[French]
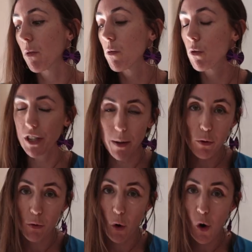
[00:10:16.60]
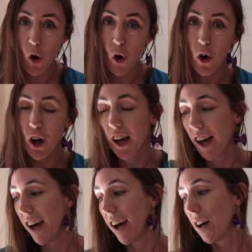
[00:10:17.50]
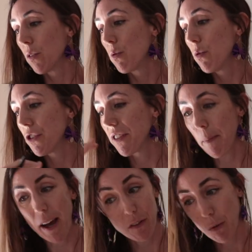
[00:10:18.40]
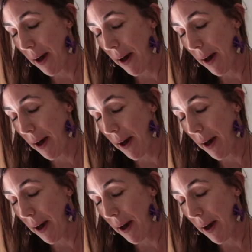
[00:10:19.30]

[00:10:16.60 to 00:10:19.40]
de me coucher plus tôt, ou je sais pas, de